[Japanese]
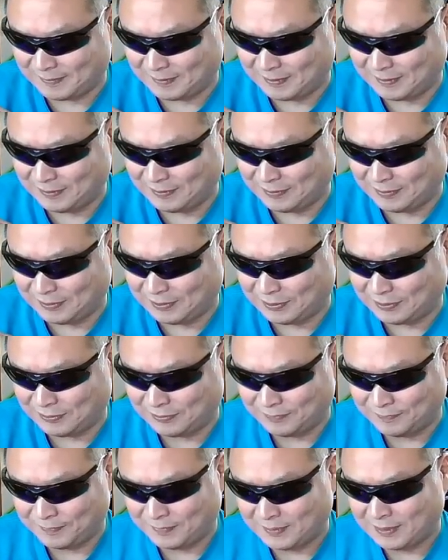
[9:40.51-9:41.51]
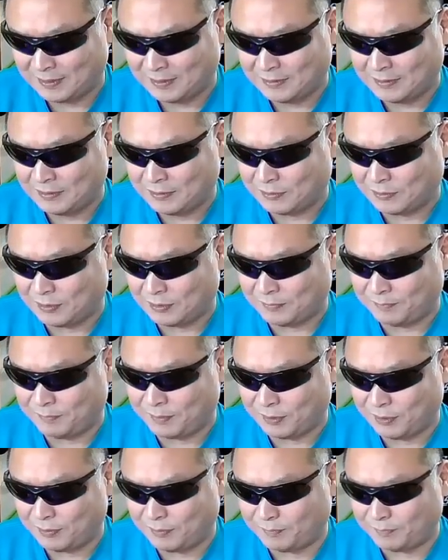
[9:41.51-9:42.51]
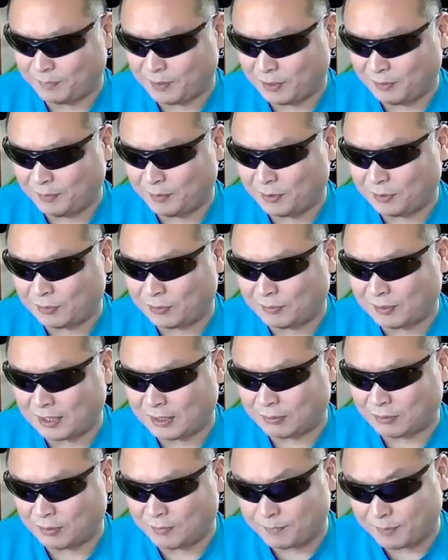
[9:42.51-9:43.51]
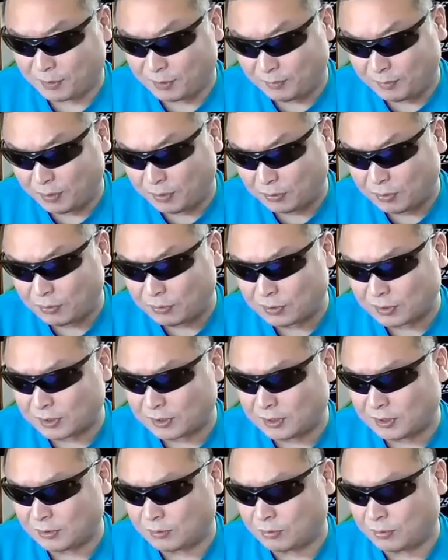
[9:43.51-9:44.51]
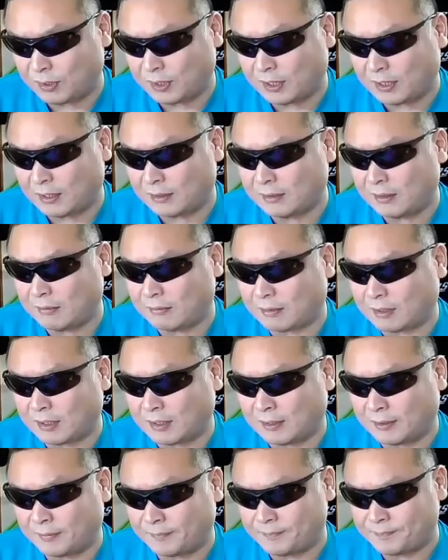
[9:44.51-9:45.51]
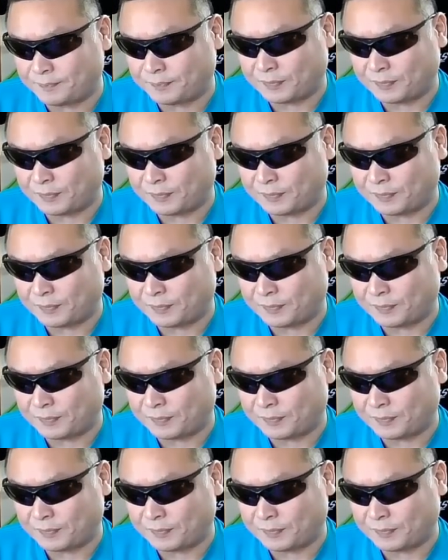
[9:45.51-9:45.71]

よいしょこれベルベルベルとねこれベルベルとって時にこれあれなのかな